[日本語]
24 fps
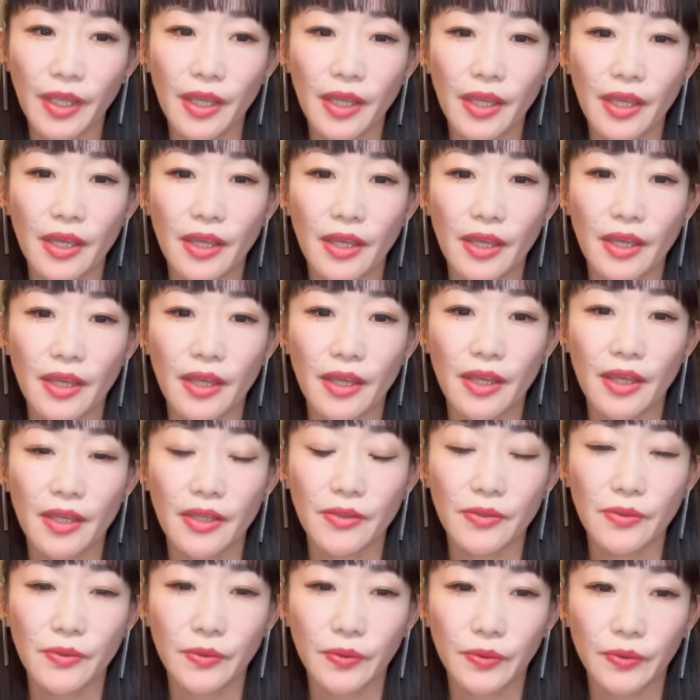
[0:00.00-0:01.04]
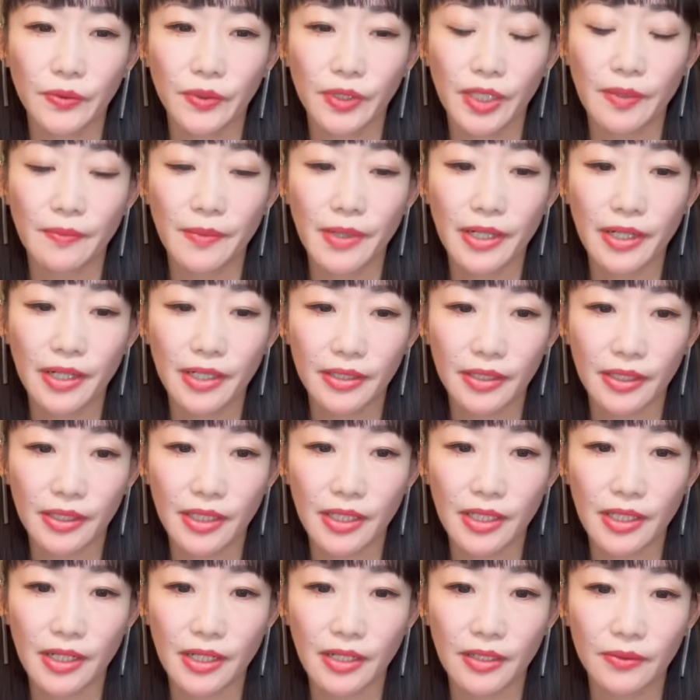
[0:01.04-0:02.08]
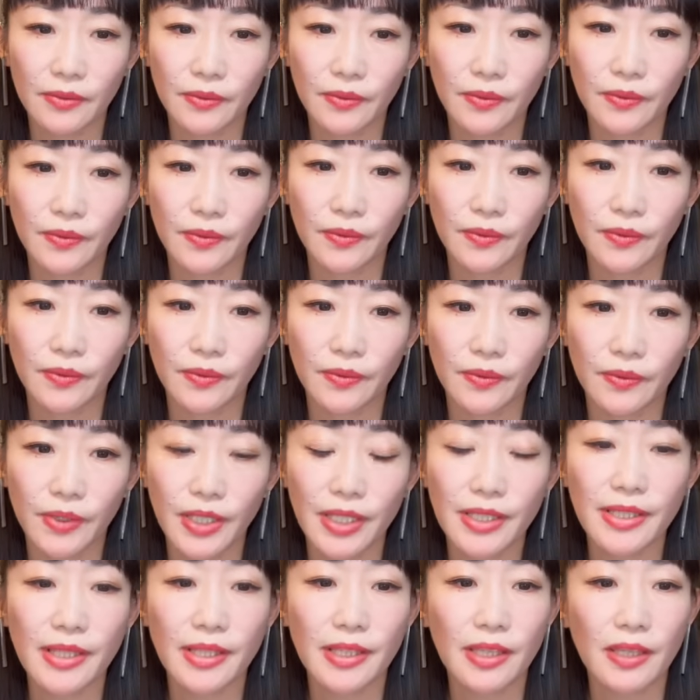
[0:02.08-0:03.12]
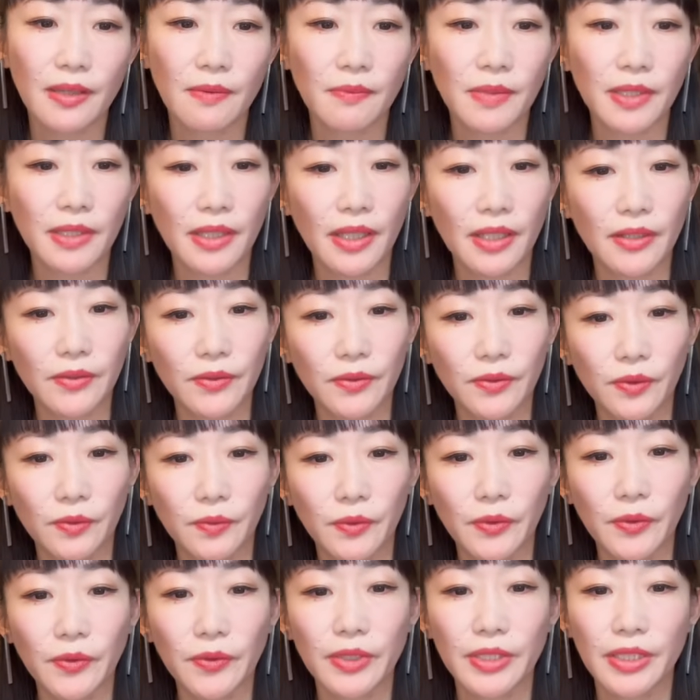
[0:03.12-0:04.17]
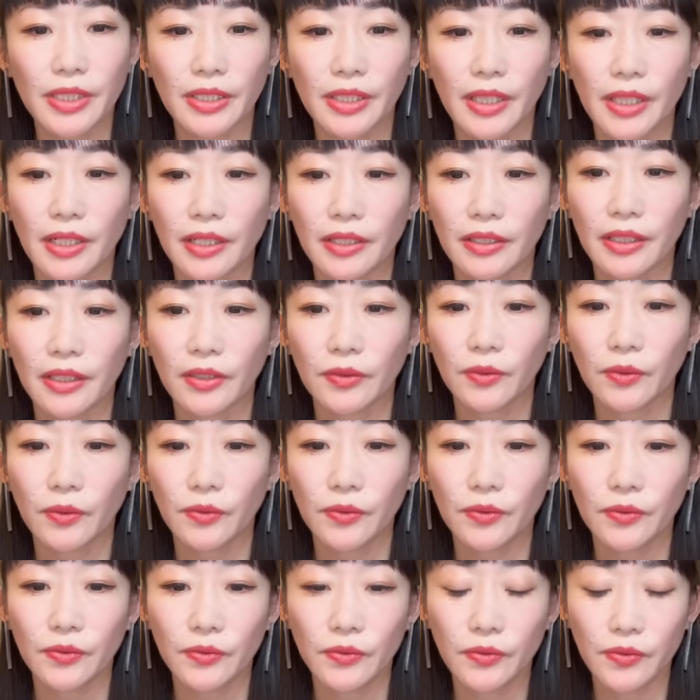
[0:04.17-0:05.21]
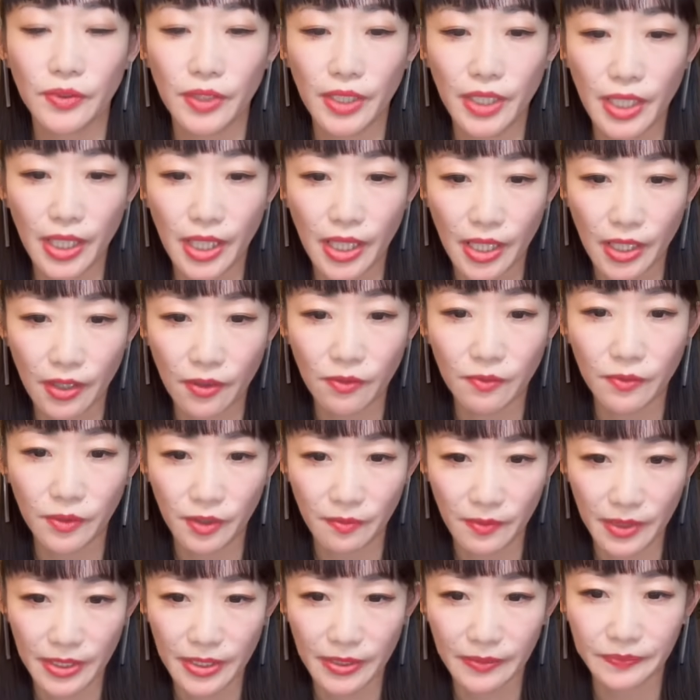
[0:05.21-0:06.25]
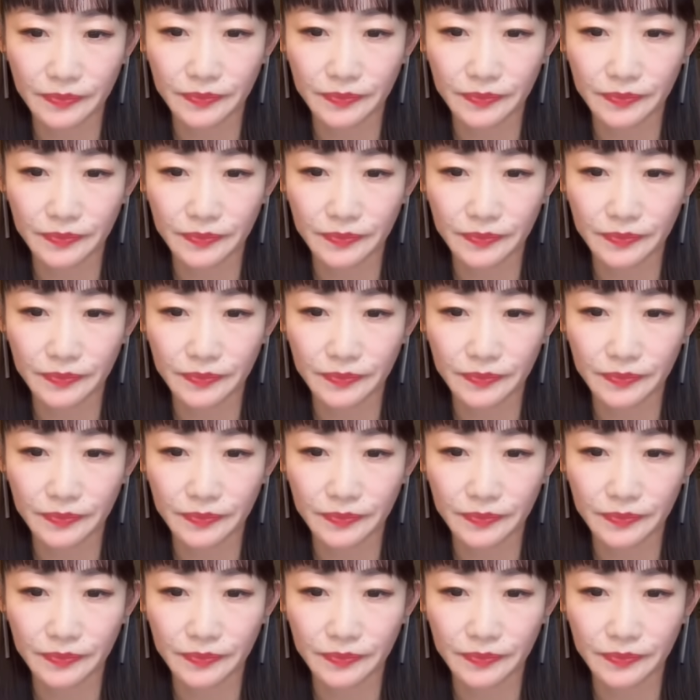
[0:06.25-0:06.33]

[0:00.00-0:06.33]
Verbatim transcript: えー、いうことで、まあ、かなりあの冷静に見ている人も多いんじゃないかなというふうに、えー、思います。